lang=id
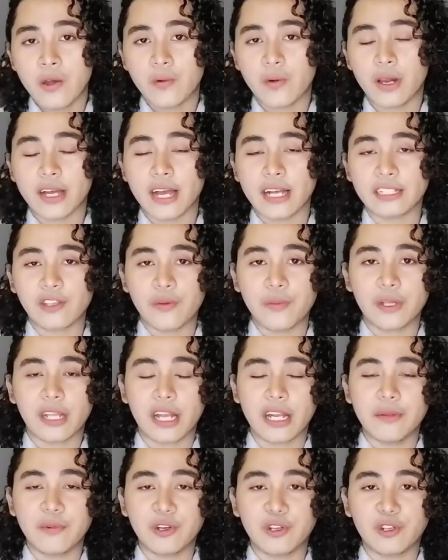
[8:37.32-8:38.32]
Well guys, topik
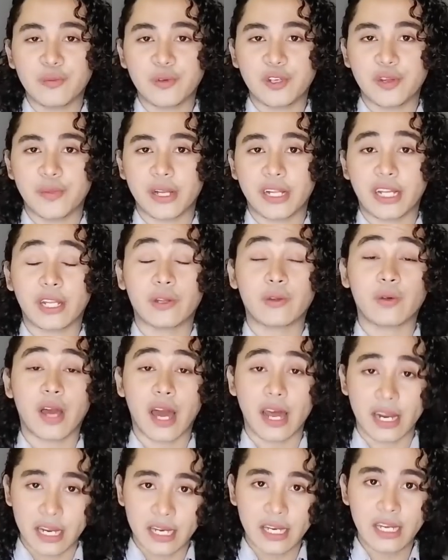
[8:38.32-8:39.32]
tadi menutup jumpa kita untuk
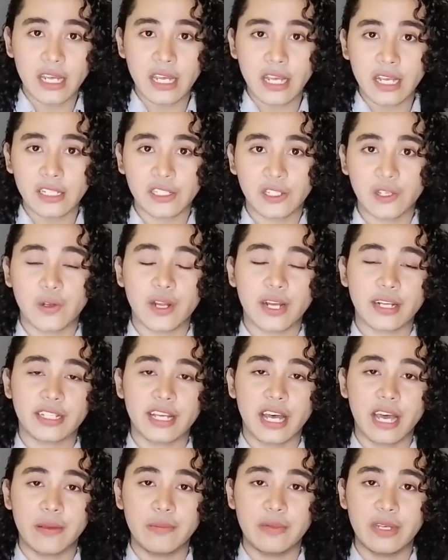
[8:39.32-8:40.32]
hari ini. See you next
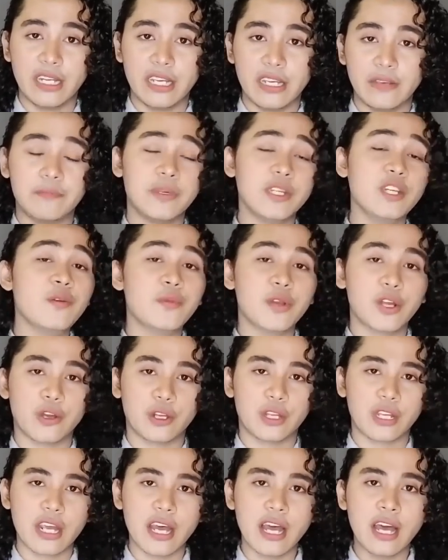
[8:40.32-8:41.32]
time di video
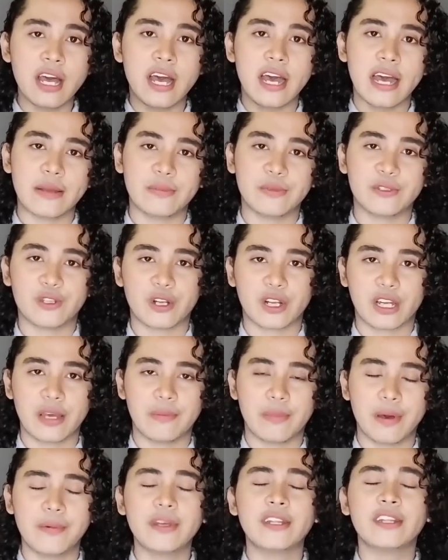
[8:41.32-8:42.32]
berikutnya. I'm Yusuf Kim
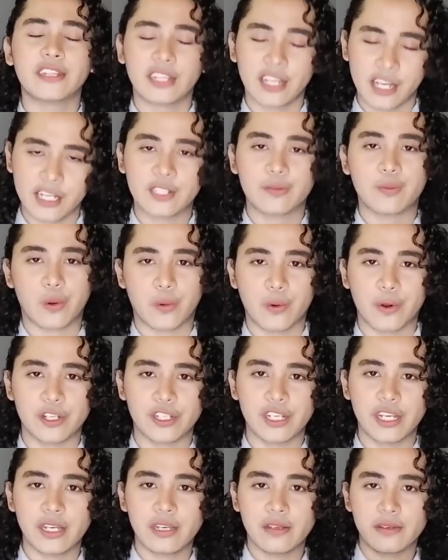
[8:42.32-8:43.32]
pamit. Thanks for
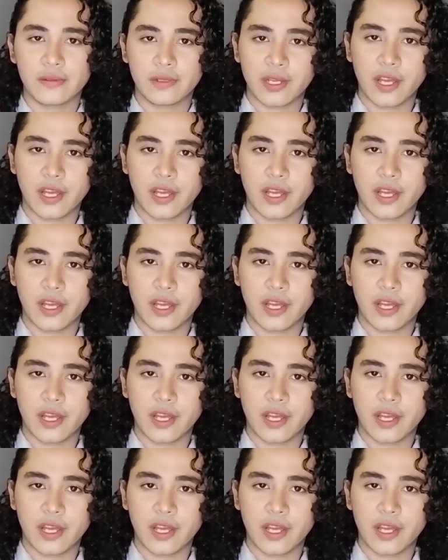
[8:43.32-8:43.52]
watching.